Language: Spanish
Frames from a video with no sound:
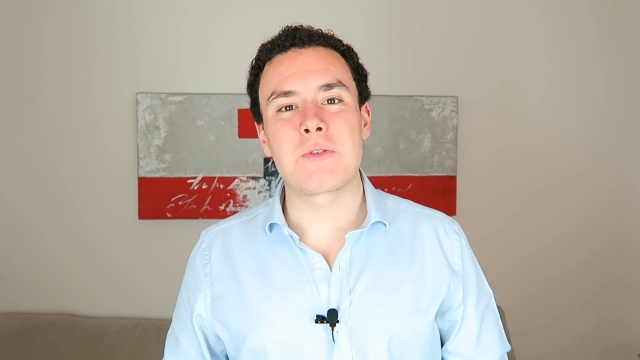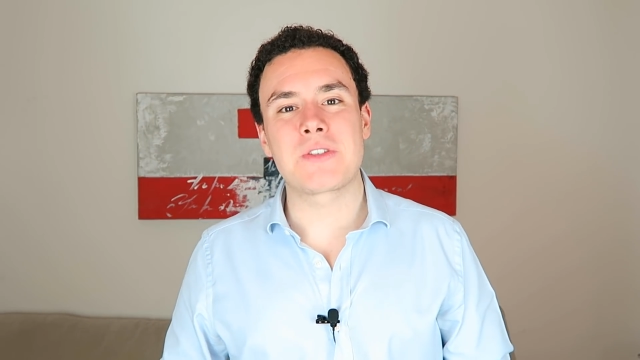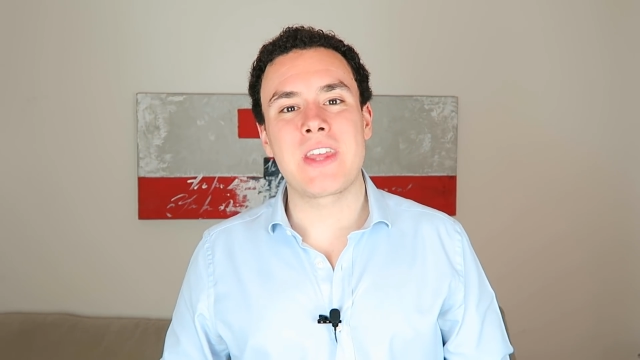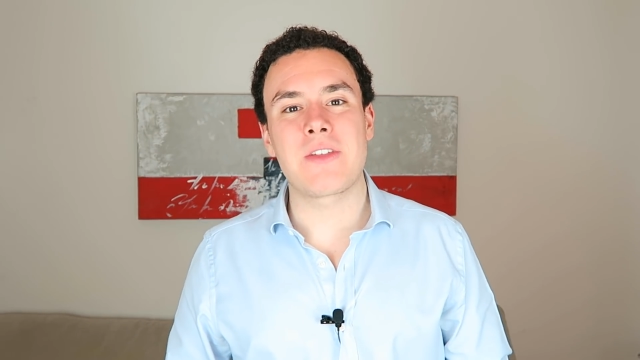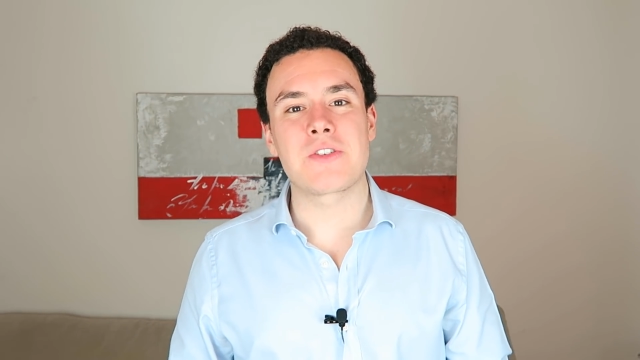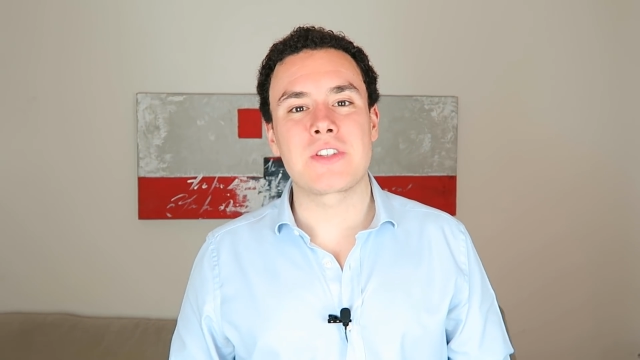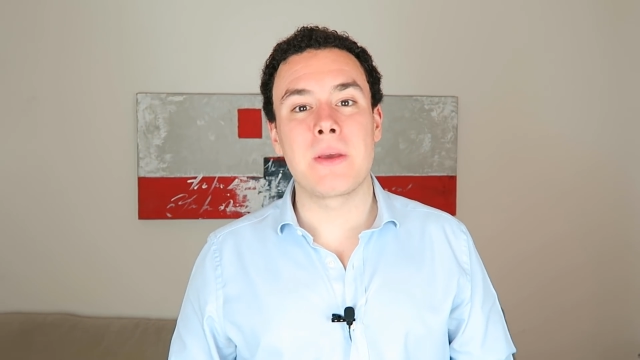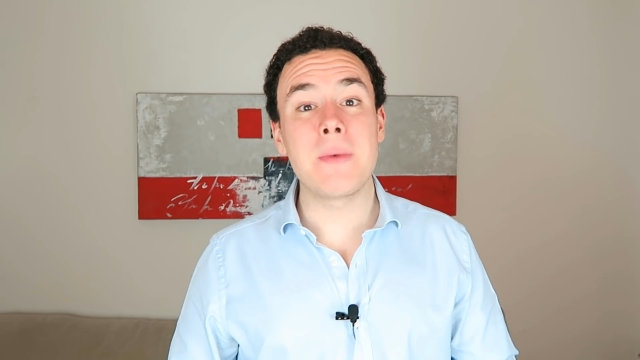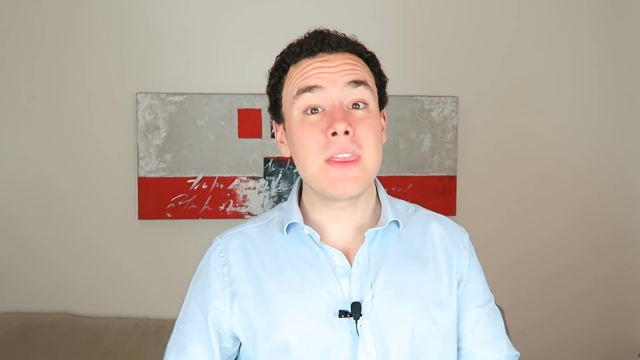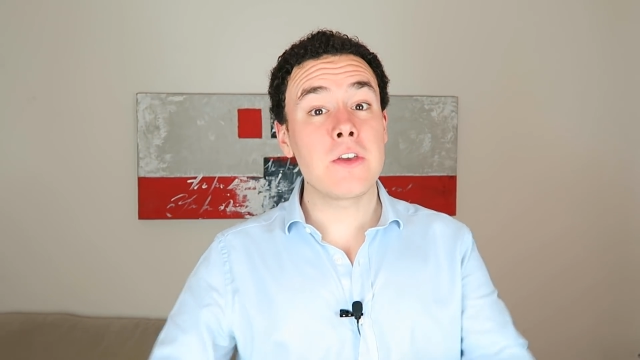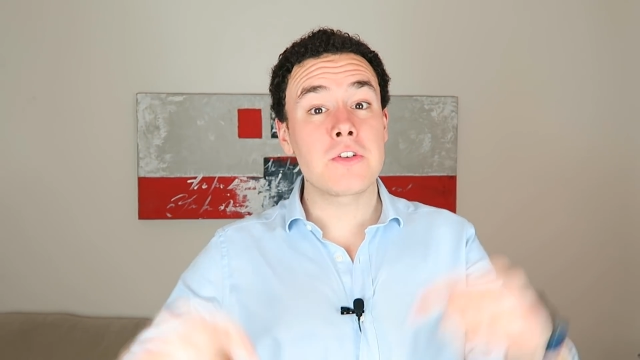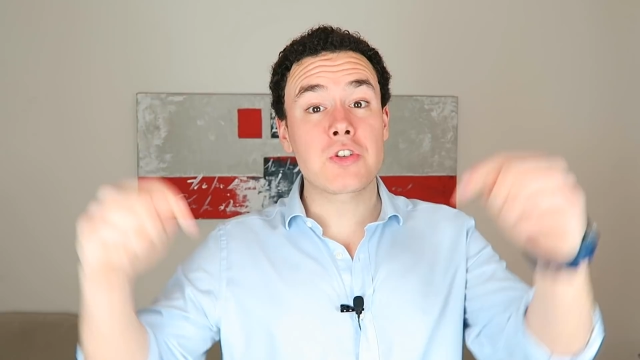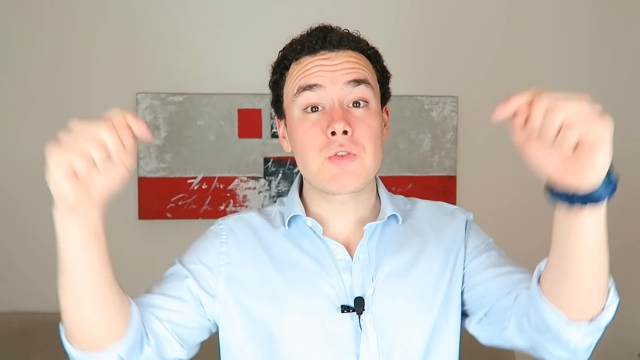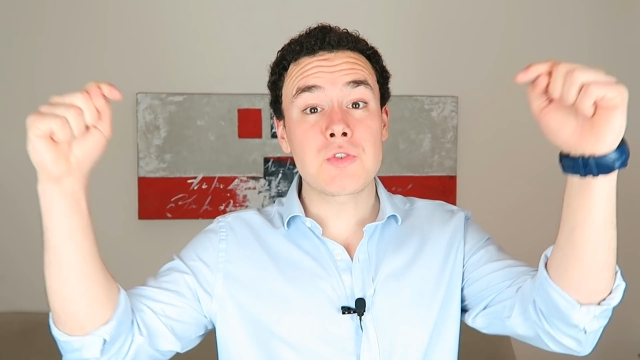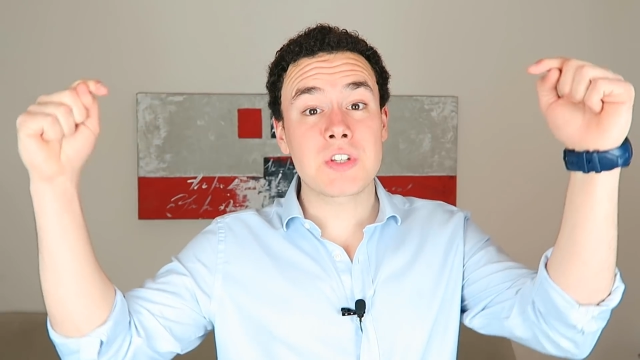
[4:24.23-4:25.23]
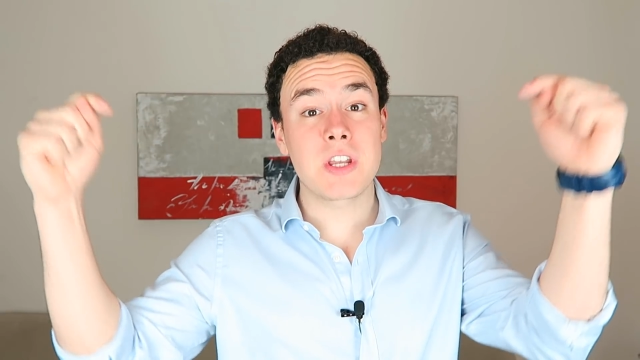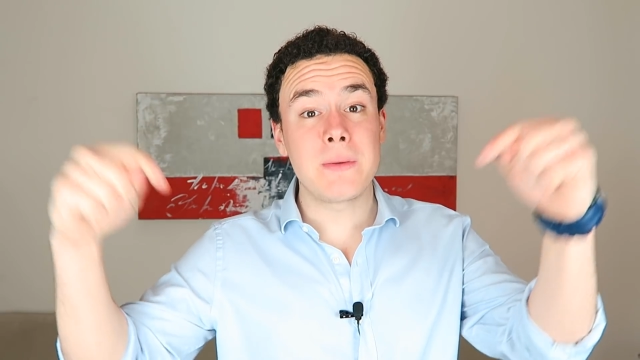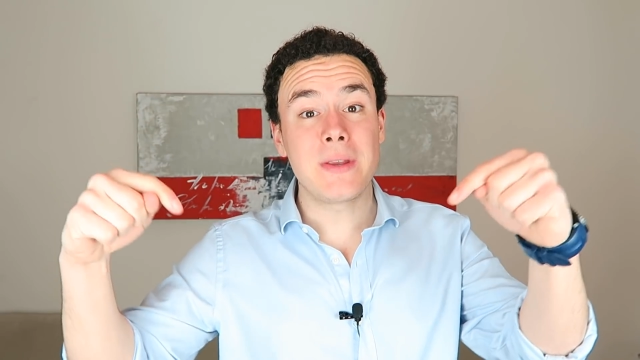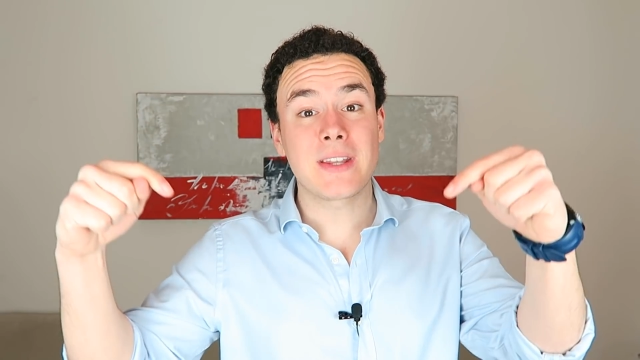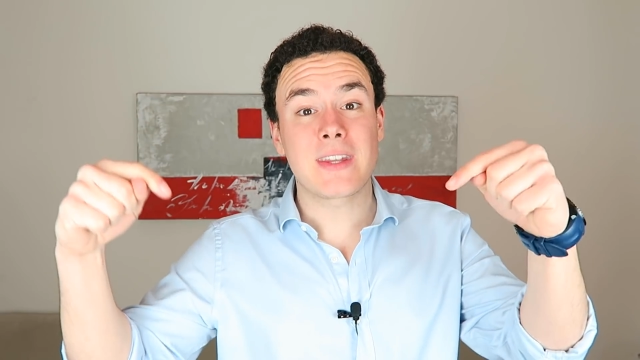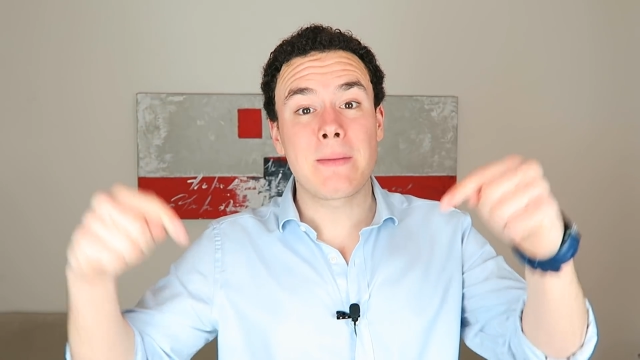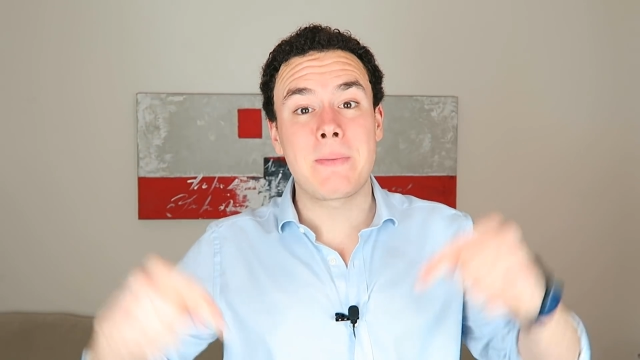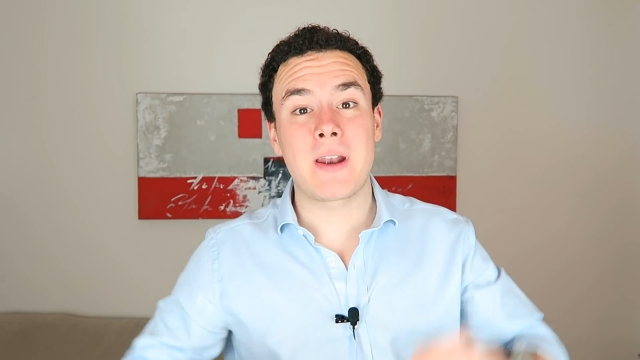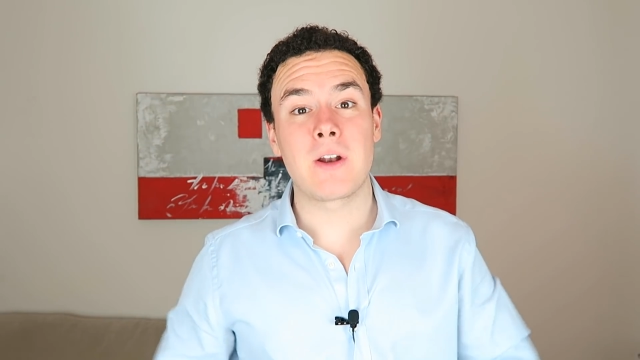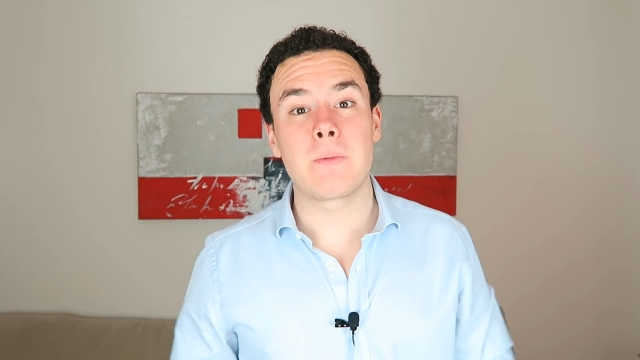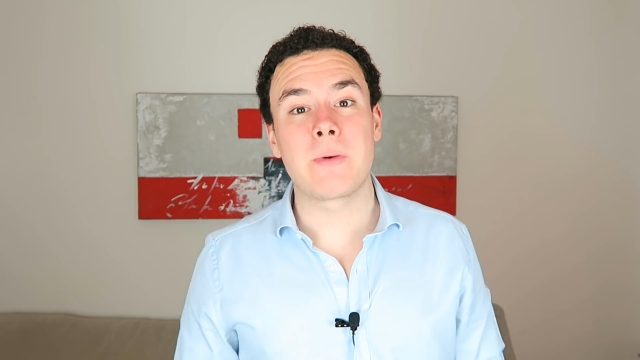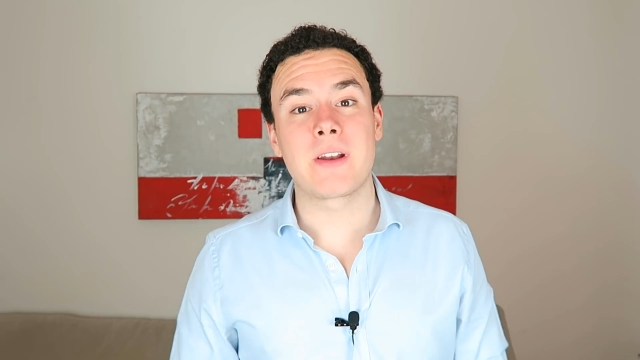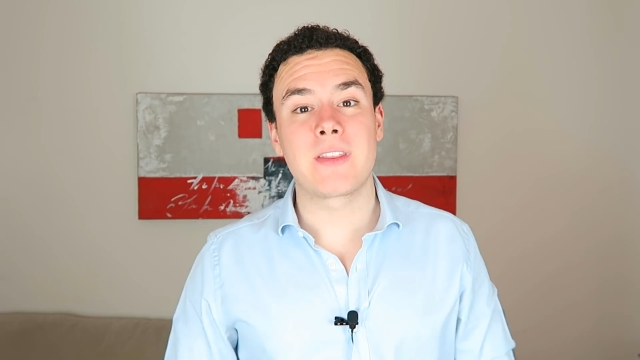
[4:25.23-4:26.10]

gustado este vídeo y suscribirte para no